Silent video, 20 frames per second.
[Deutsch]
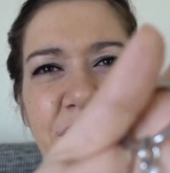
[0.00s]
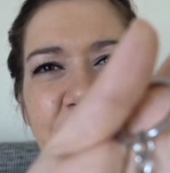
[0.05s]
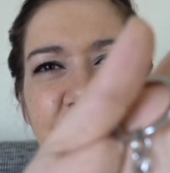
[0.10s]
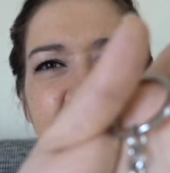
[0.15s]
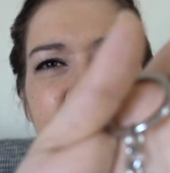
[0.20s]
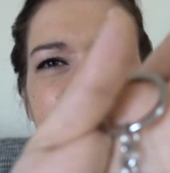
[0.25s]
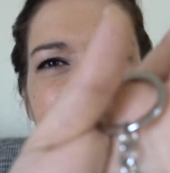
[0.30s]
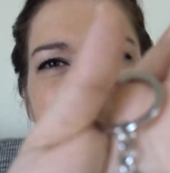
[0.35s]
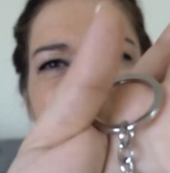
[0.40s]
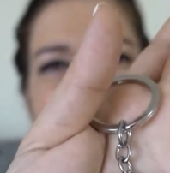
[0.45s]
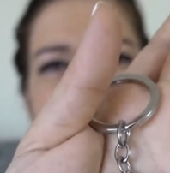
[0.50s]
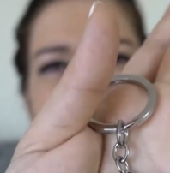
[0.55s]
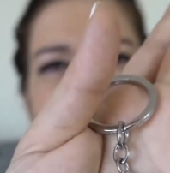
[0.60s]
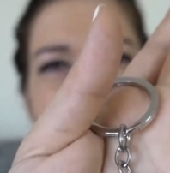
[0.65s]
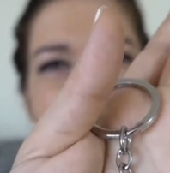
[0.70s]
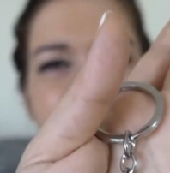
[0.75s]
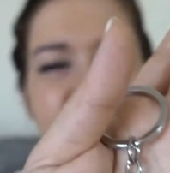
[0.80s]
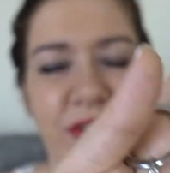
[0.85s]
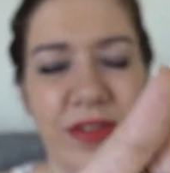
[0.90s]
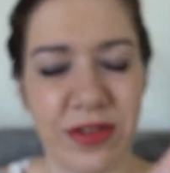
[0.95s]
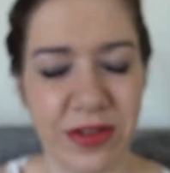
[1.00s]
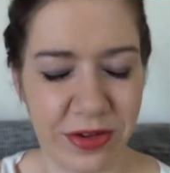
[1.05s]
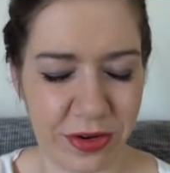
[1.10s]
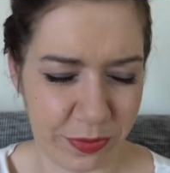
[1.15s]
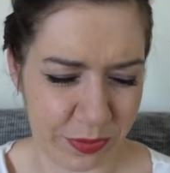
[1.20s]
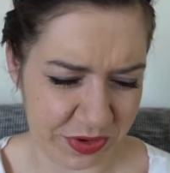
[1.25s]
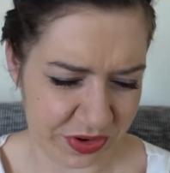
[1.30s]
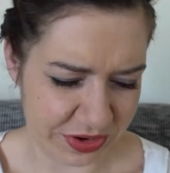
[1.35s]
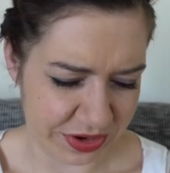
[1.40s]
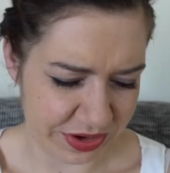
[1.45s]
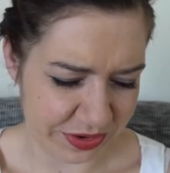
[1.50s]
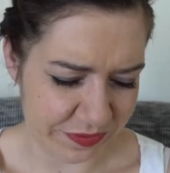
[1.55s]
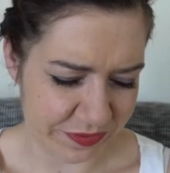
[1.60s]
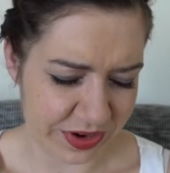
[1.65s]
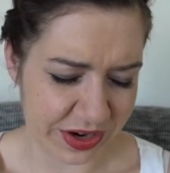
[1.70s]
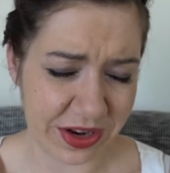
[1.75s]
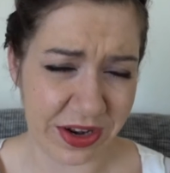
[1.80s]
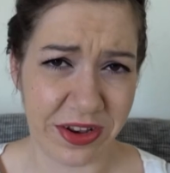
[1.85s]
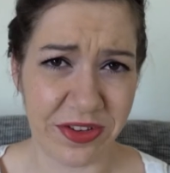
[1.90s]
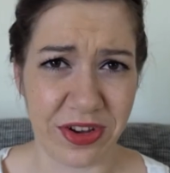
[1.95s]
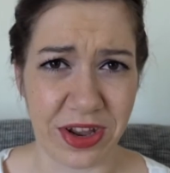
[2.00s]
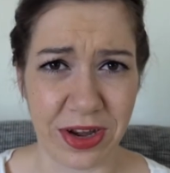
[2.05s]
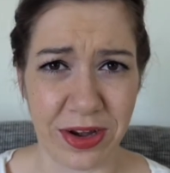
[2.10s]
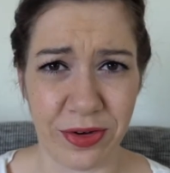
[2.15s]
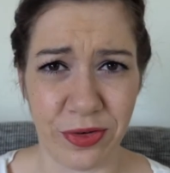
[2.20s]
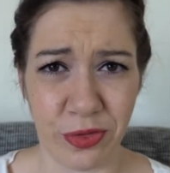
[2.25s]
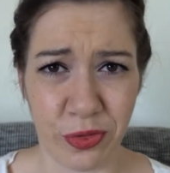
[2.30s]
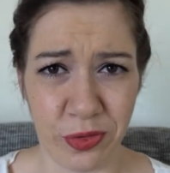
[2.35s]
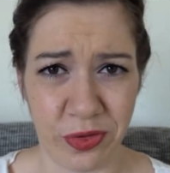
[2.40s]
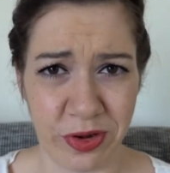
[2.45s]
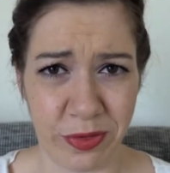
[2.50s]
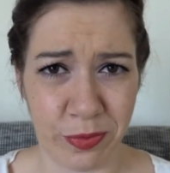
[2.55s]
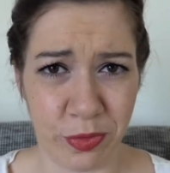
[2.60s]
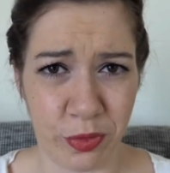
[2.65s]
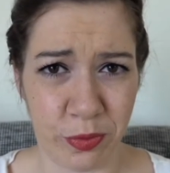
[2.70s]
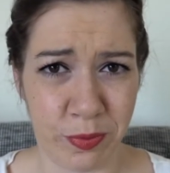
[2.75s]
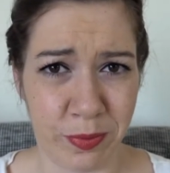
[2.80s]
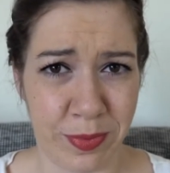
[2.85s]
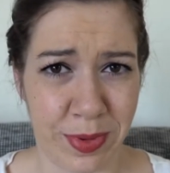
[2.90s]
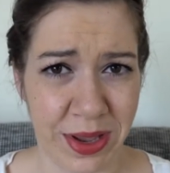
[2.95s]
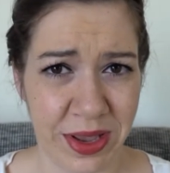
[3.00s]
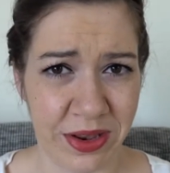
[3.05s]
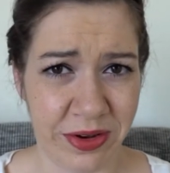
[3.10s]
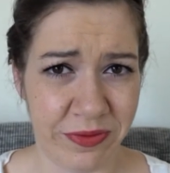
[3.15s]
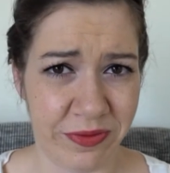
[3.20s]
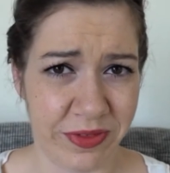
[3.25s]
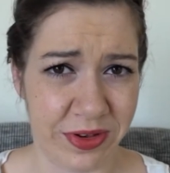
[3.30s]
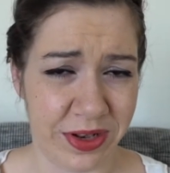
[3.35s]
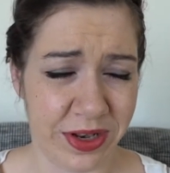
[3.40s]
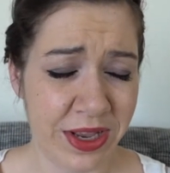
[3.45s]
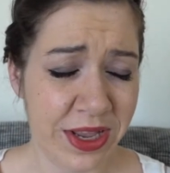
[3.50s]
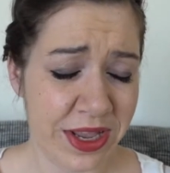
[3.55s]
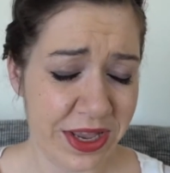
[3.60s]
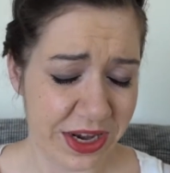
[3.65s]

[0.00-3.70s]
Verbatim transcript: Ich weiß nicht, äh, ob ich den wirklich an den Schlüsselbund machen will.